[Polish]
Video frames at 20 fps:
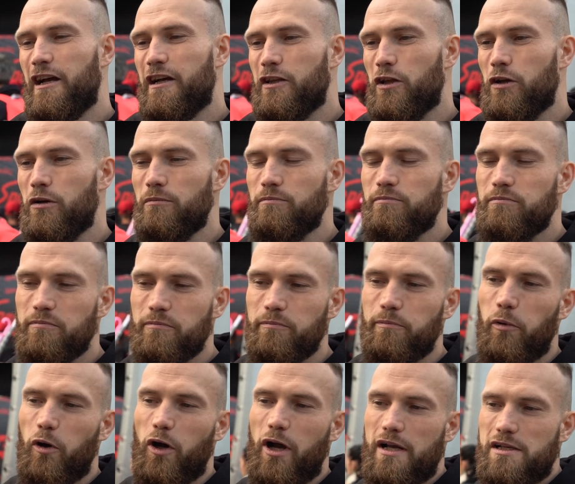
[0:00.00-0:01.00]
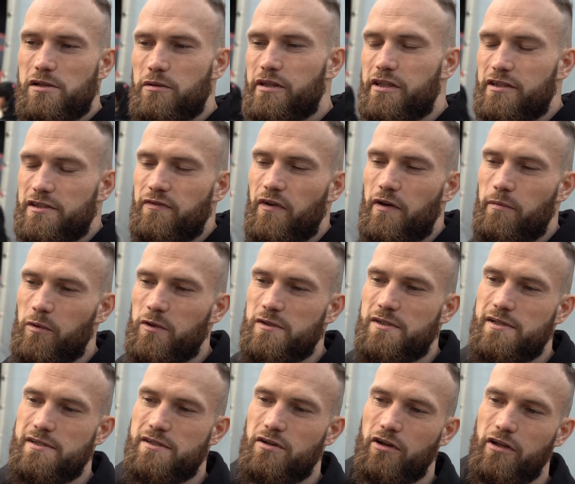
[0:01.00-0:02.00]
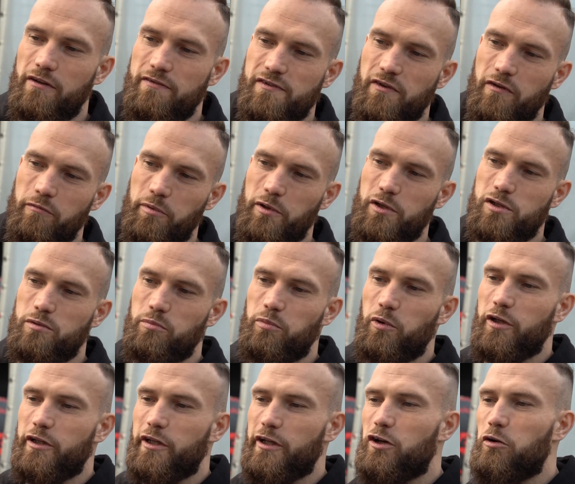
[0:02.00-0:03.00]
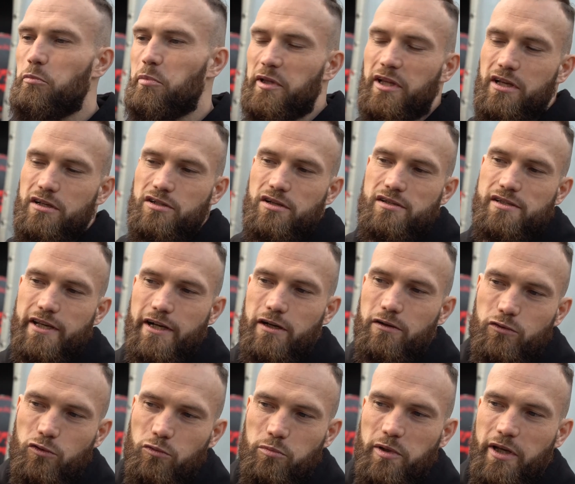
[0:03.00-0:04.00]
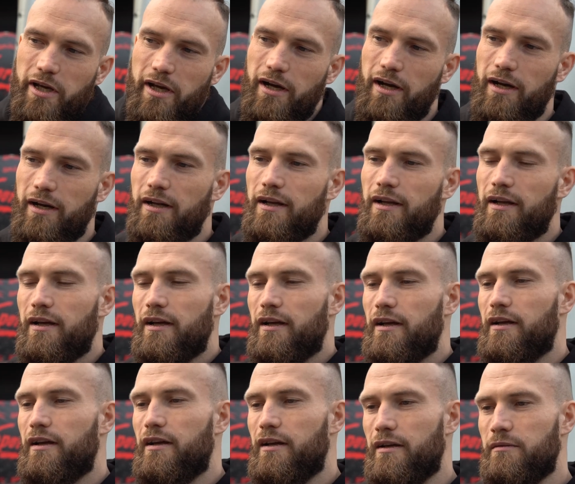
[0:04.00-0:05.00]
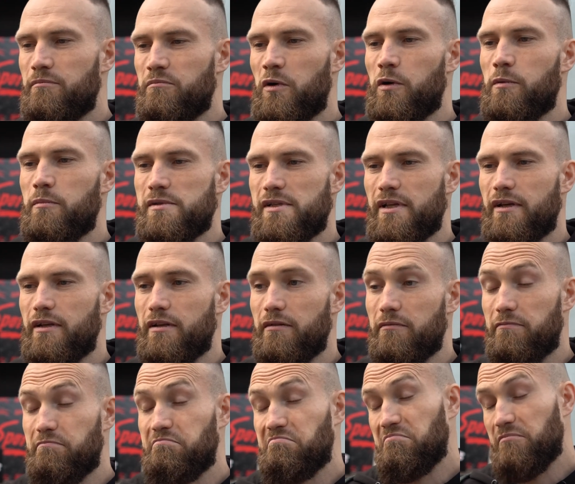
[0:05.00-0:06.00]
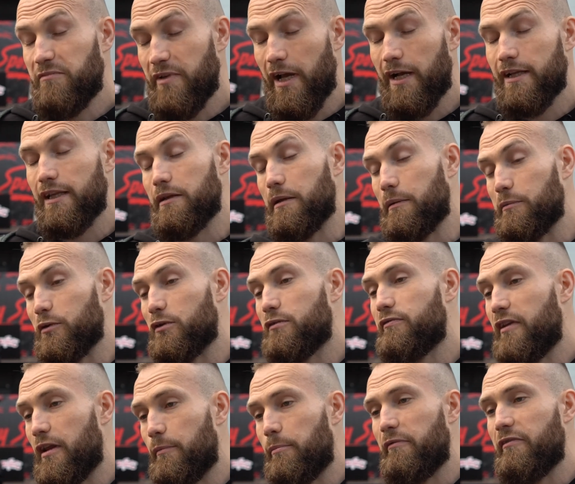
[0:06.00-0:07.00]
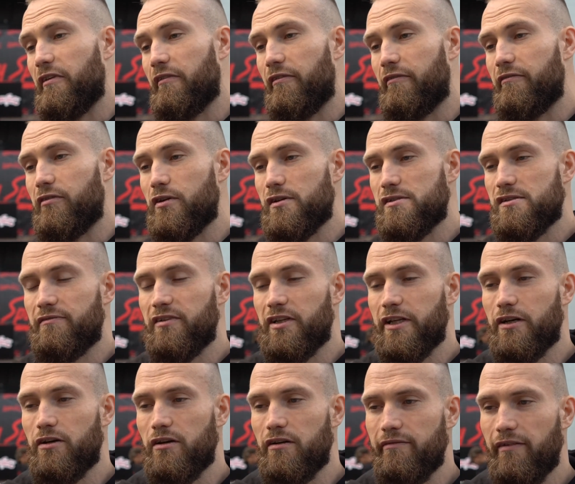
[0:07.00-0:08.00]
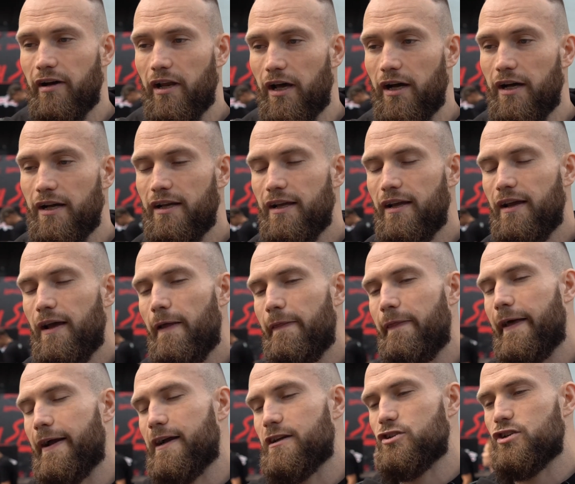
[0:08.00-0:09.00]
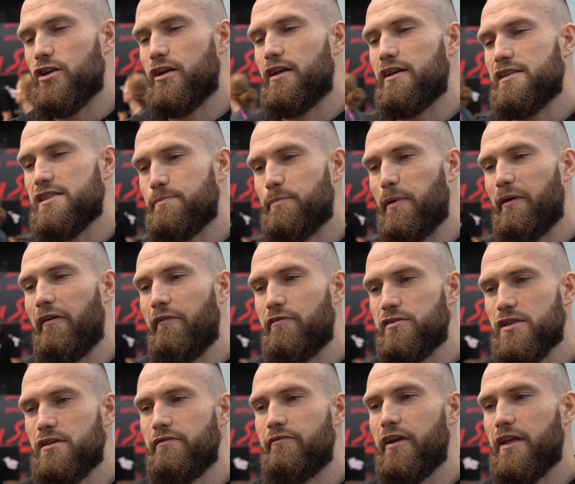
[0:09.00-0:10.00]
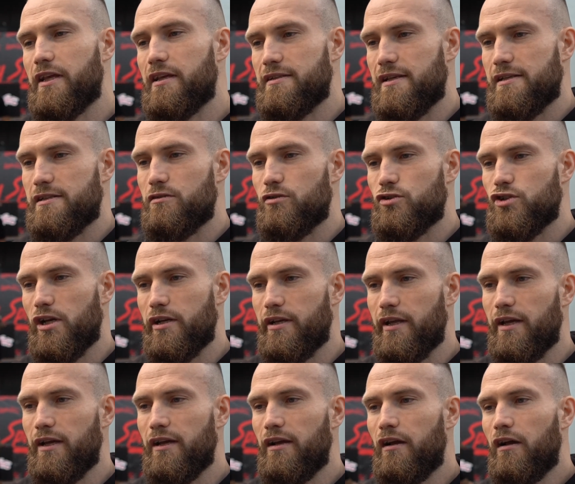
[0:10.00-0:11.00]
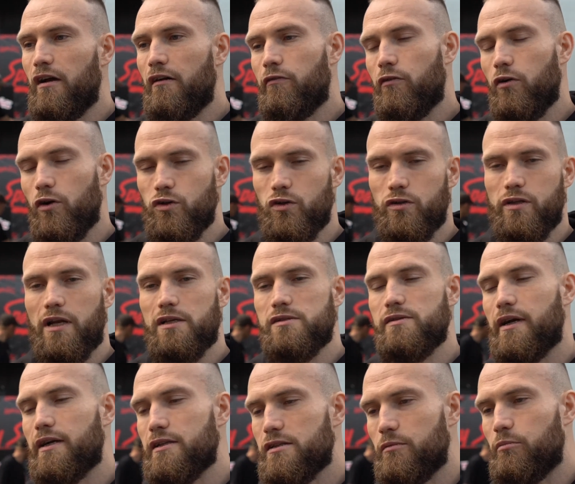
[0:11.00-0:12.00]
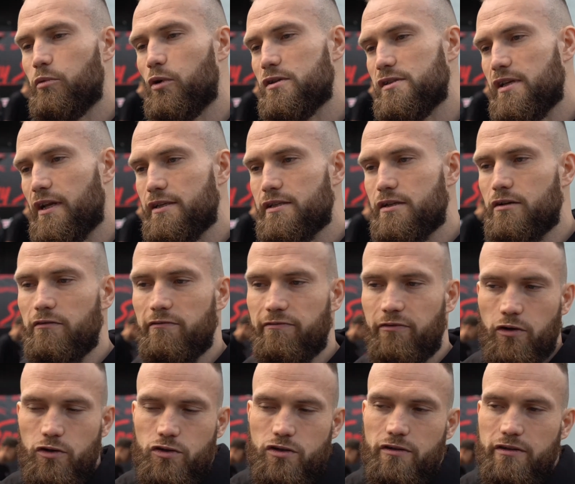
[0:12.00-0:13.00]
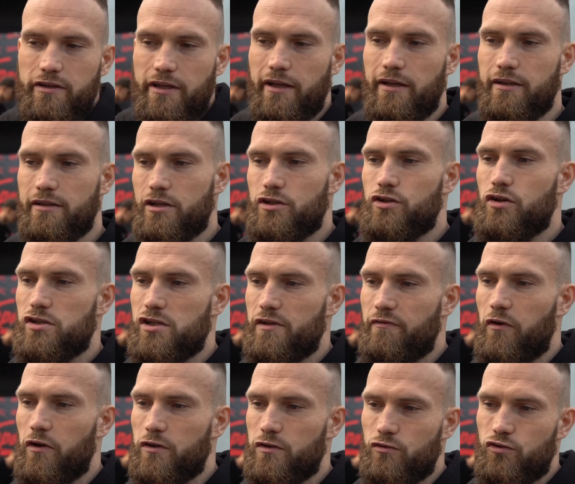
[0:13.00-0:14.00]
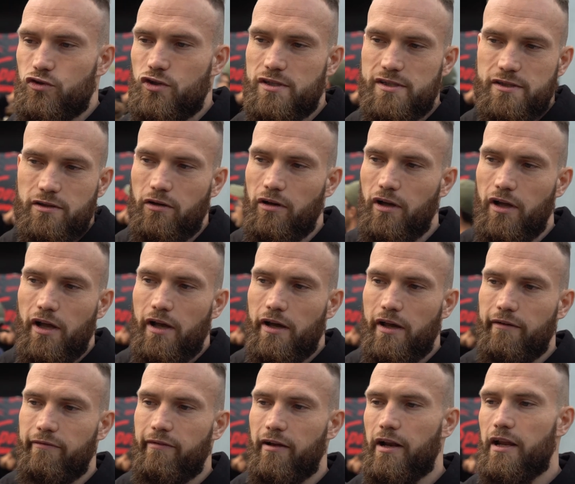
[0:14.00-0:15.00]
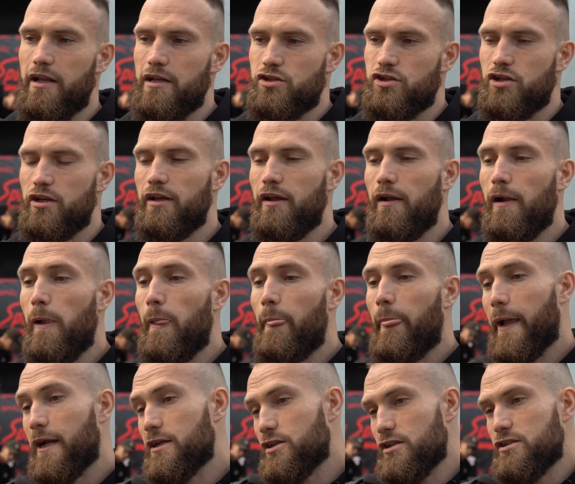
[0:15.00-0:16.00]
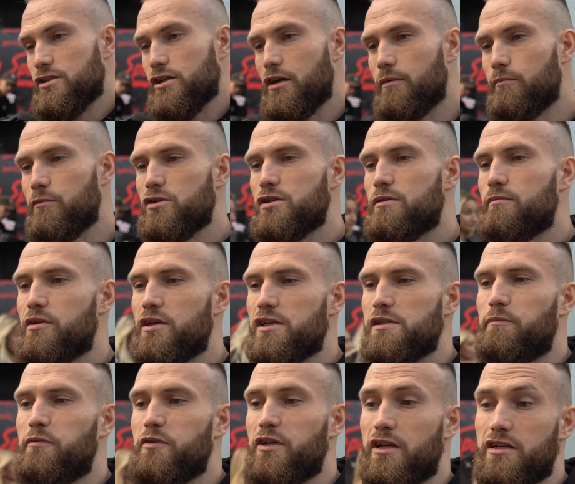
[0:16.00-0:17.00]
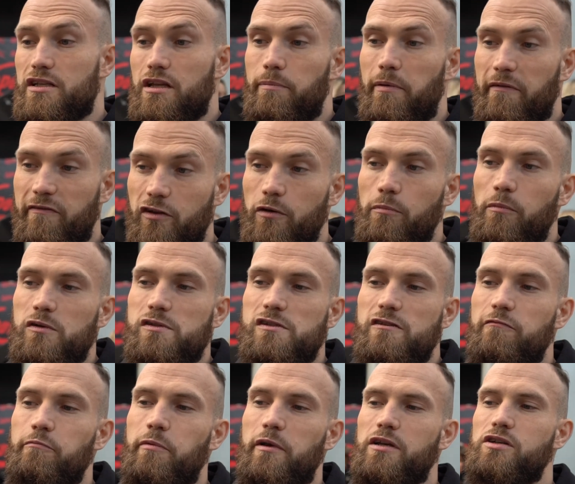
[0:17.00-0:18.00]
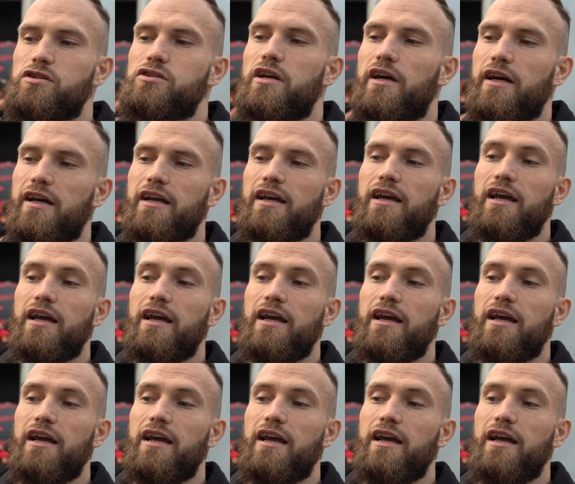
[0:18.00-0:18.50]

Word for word: No, pokazał te swoje mocne strony w swoim pierwszym pojedynku, 15 sekund ubija e, moim zdaniem jak na tamtą chwilę pewnie faworyzowanego rywala, także sprawia wszystkim wielkie zaskoczenie. Wchodzi od razu akcję bokserską, wchodzi te, te ciosy wchodzą czysto, rywal leży. Także czego możemy się spodziewać? Na pewno mocy w pięściach,